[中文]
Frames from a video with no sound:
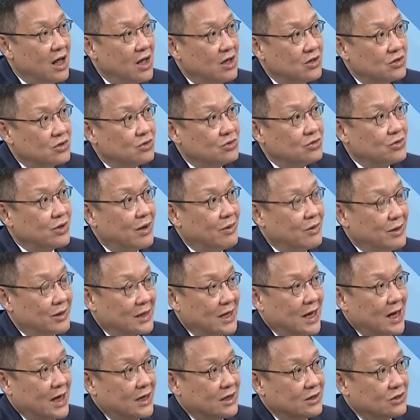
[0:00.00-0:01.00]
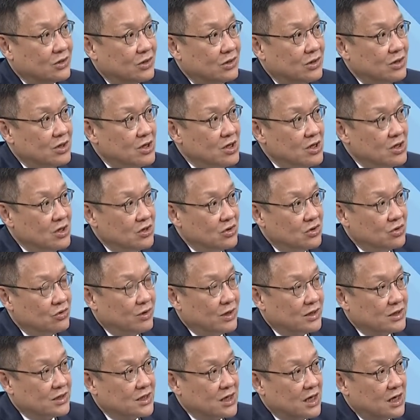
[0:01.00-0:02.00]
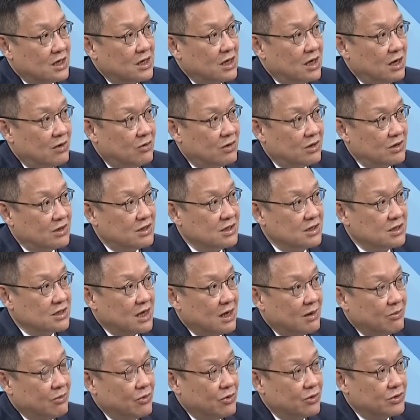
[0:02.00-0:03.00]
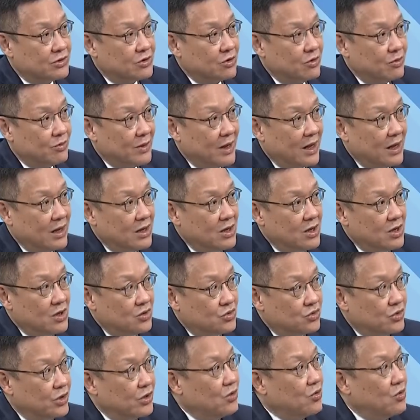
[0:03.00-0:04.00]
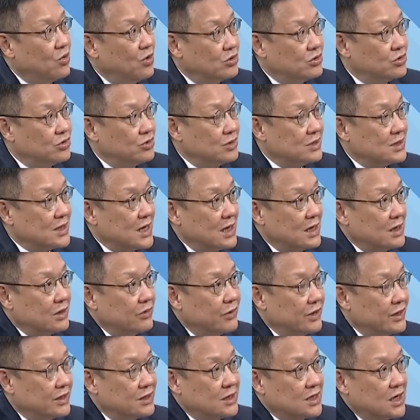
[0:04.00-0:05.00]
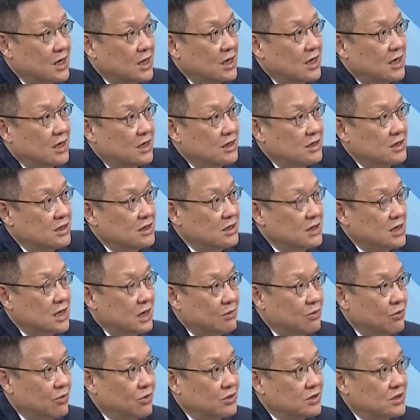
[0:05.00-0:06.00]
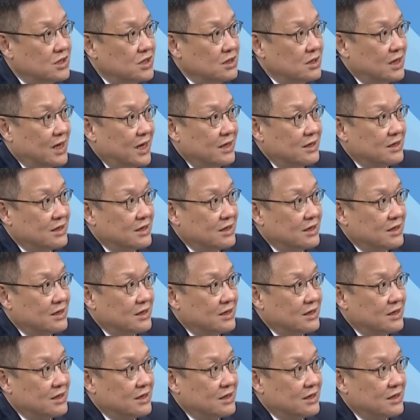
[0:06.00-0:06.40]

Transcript: 抽出来往哪里走？就往香港、往新加坡走嘛。所以过去三个月，香港跟新加坡进来